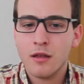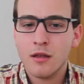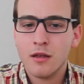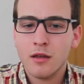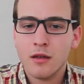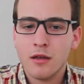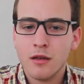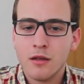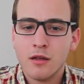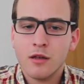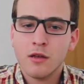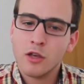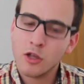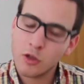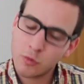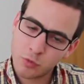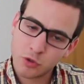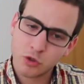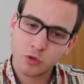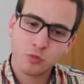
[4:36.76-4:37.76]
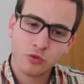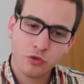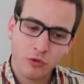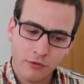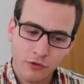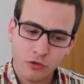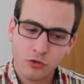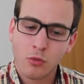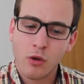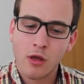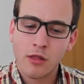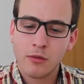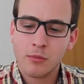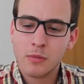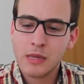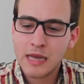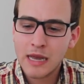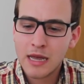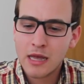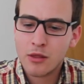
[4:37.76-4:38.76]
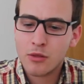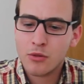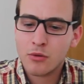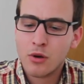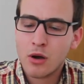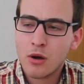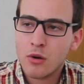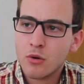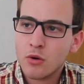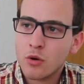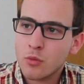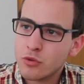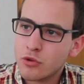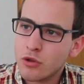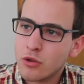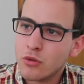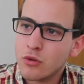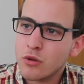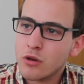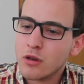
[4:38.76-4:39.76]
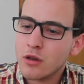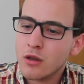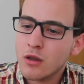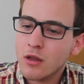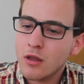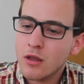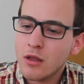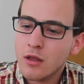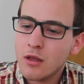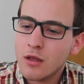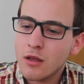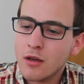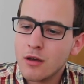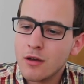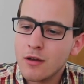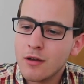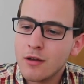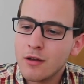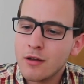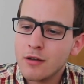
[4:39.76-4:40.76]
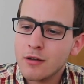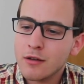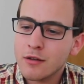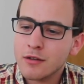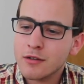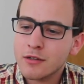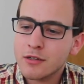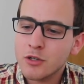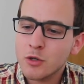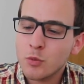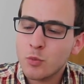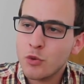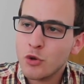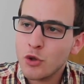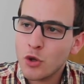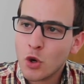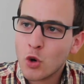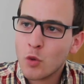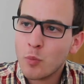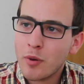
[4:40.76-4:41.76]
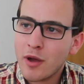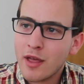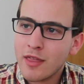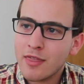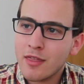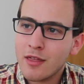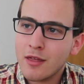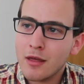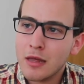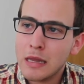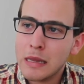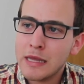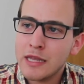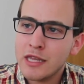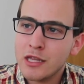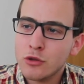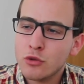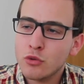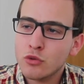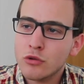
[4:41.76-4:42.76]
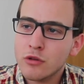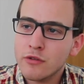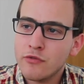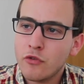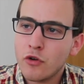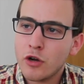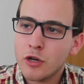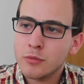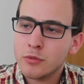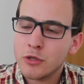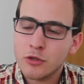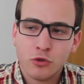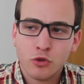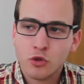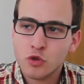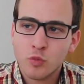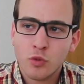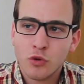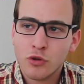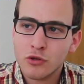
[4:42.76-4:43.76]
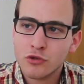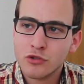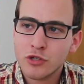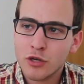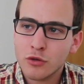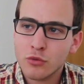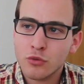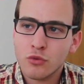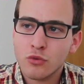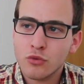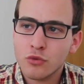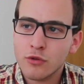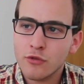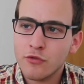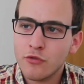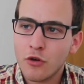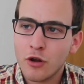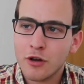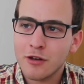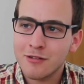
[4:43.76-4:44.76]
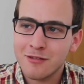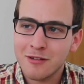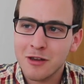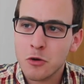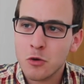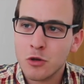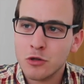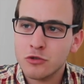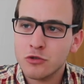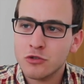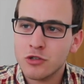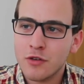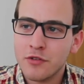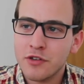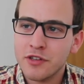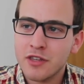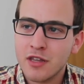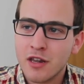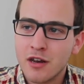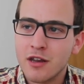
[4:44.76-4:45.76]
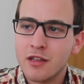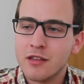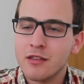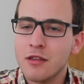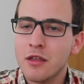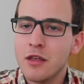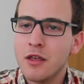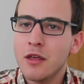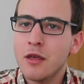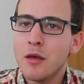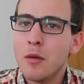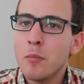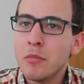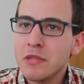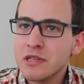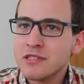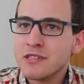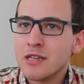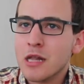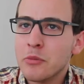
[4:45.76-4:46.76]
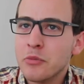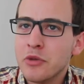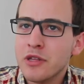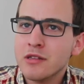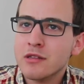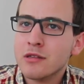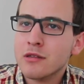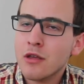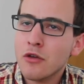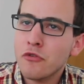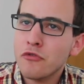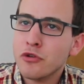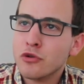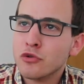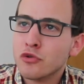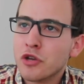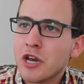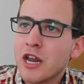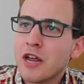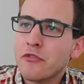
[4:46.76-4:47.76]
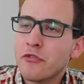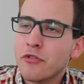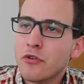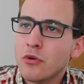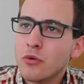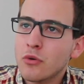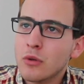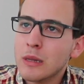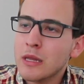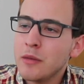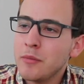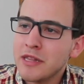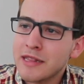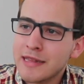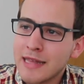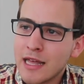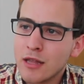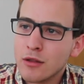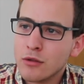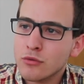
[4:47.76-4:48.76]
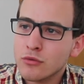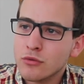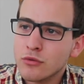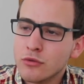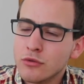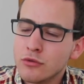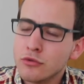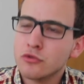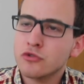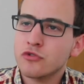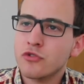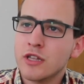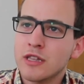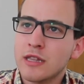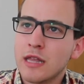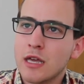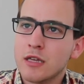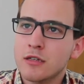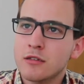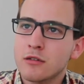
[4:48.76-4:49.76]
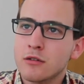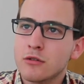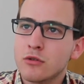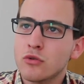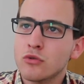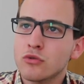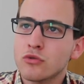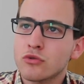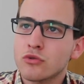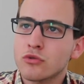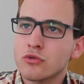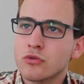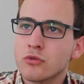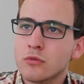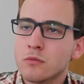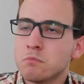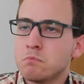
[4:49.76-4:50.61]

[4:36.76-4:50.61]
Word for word: uh, e depois, por sua vez, o moda ligado ao computador, uh, que punha ocupada a linha do telefone, portanto, não se podia usar o, o telefone enquanto usava a internet. Mensalmente havia um tráfego limitado de uns fantásticos